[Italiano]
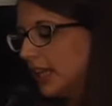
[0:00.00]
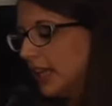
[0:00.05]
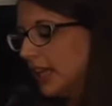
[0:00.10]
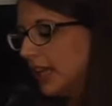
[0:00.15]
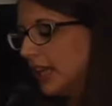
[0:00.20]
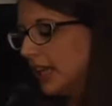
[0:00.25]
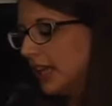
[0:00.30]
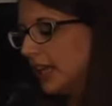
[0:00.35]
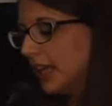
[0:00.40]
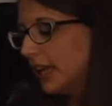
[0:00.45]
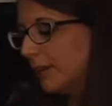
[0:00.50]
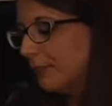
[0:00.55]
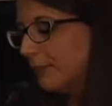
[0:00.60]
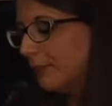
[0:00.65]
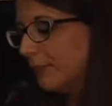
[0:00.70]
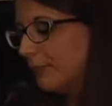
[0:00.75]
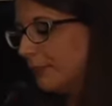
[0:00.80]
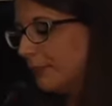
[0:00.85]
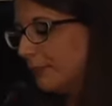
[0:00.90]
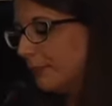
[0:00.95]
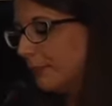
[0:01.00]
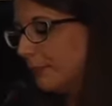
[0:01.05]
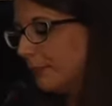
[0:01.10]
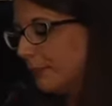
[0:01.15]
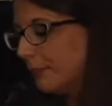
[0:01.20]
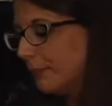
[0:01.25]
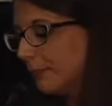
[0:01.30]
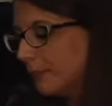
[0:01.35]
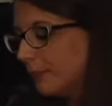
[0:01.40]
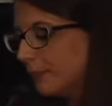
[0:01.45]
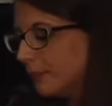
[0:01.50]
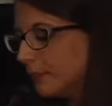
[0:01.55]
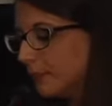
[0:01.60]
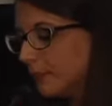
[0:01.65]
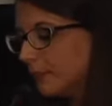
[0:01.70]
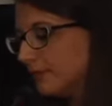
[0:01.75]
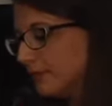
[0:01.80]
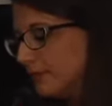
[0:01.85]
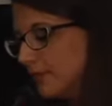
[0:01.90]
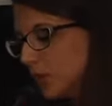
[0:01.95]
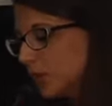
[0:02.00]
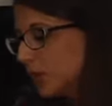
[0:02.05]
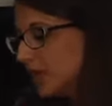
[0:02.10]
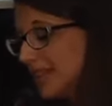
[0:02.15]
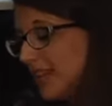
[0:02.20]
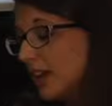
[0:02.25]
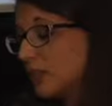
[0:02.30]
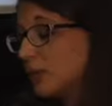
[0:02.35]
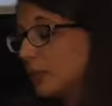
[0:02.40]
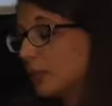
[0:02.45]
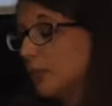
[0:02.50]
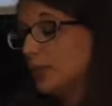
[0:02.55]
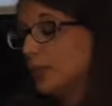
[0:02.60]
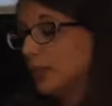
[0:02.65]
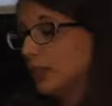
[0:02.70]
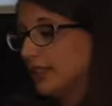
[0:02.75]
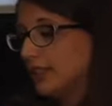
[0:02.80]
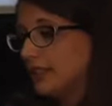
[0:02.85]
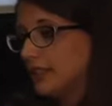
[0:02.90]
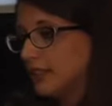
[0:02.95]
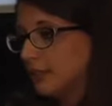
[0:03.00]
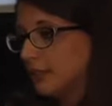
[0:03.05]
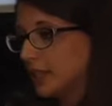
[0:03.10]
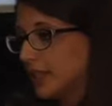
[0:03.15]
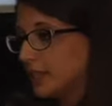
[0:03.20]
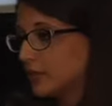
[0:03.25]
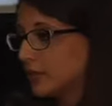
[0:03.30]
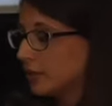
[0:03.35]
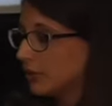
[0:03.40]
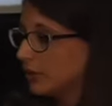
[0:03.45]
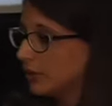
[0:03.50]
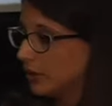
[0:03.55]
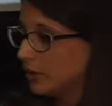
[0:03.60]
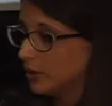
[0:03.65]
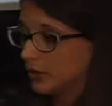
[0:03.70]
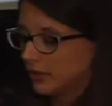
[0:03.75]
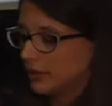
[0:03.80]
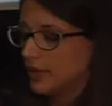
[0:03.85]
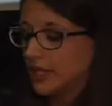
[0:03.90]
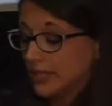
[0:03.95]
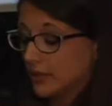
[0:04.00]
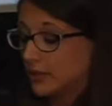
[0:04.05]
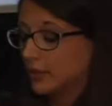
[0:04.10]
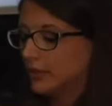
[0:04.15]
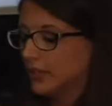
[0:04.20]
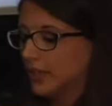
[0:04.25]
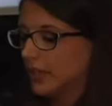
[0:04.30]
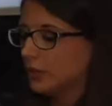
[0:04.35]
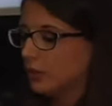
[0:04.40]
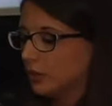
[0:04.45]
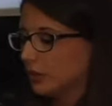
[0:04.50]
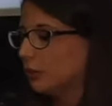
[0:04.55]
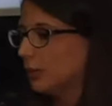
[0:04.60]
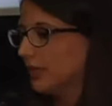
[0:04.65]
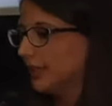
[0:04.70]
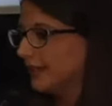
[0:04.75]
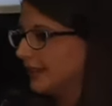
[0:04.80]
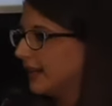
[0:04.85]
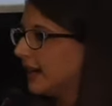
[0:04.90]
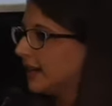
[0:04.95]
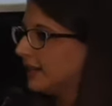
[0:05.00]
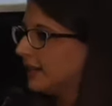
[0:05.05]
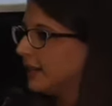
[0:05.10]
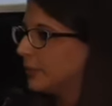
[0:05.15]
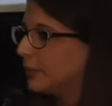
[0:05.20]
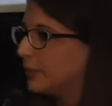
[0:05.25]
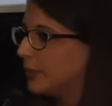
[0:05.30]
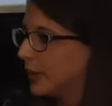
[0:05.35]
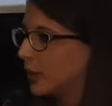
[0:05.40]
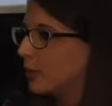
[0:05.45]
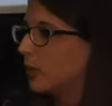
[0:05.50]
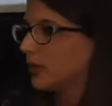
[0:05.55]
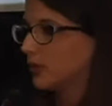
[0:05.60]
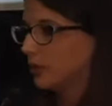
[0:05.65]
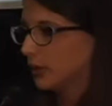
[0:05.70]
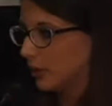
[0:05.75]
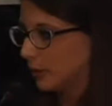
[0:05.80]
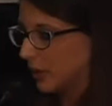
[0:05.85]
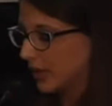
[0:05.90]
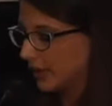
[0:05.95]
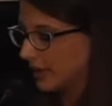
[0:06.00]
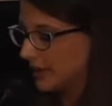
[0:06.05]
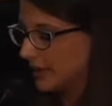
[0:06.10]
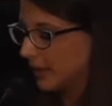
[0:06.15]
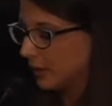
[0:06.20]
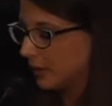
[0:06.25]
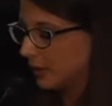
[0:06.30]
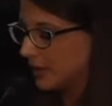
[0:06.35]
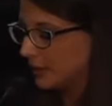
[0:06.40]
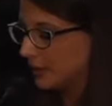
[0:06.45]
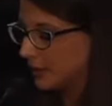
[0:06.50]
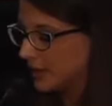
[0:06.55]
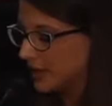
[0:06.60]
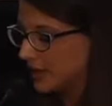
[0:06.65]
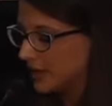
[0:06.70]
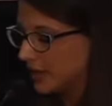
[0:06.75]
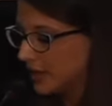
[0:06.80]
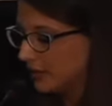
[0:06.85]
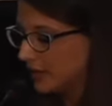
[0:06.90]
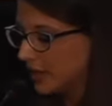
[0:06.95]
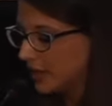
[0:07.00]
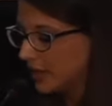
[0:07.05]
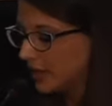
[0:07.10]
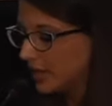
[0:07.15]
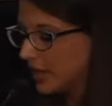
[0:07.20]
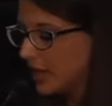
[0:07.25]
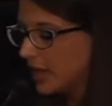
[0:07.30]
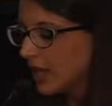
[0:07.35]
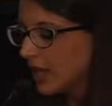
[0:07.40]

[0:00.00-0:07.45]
ehm, non si hanno più moltissimi riscontri, riscontri, documentali per quanto riguarda i secoli successivi,